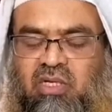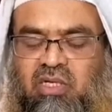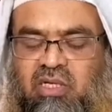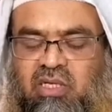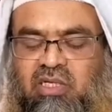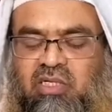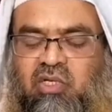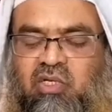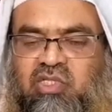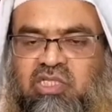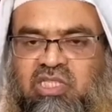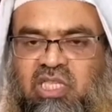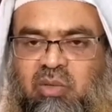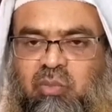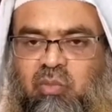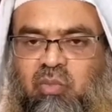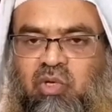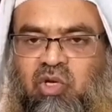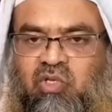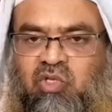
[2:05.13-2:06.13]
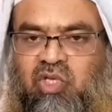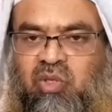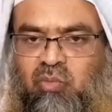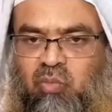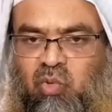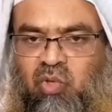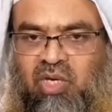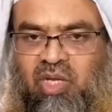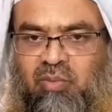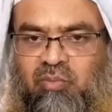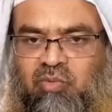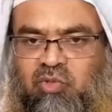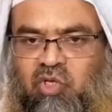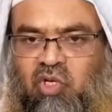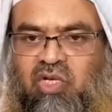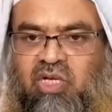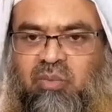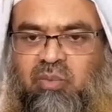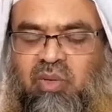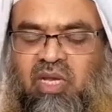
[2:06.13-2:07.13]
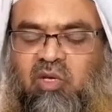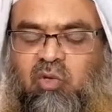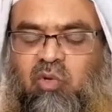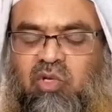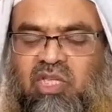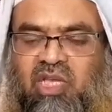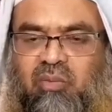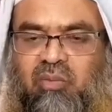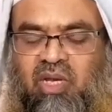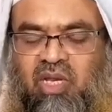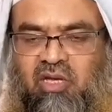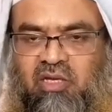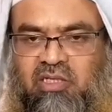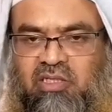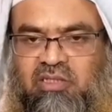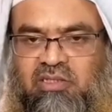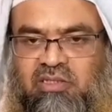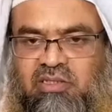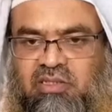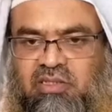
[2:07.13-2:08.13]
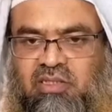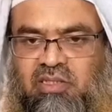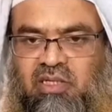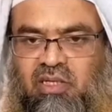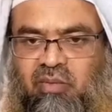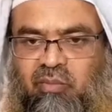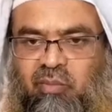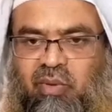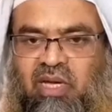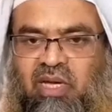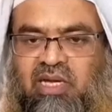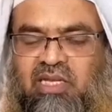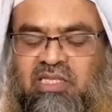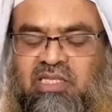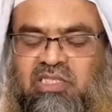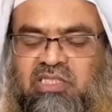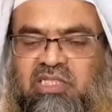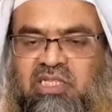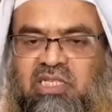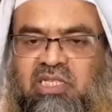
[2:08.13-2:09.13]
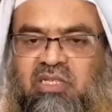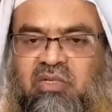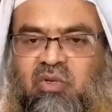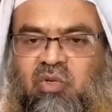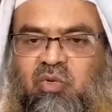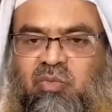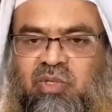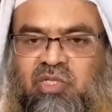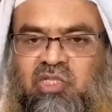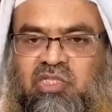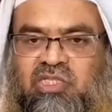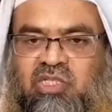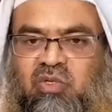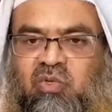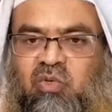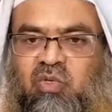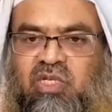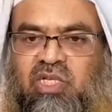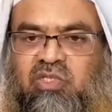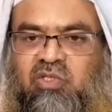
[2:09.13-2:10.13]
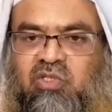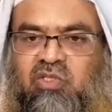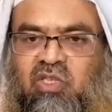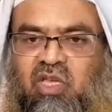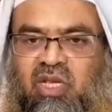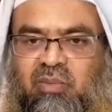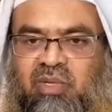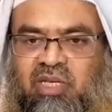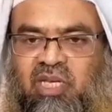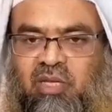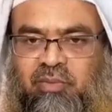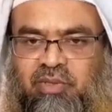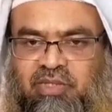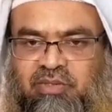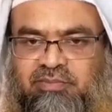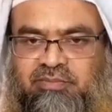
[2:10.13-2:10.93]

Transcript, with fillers: এটা হচ্ছে তার গ্রন্থের মূল নাম সংক্ষেপে আলগুনিয়া বলা হয় বাংলাদেশে অনুবাদ হয়েছে গুনিয়াতুত তালেবিন নামে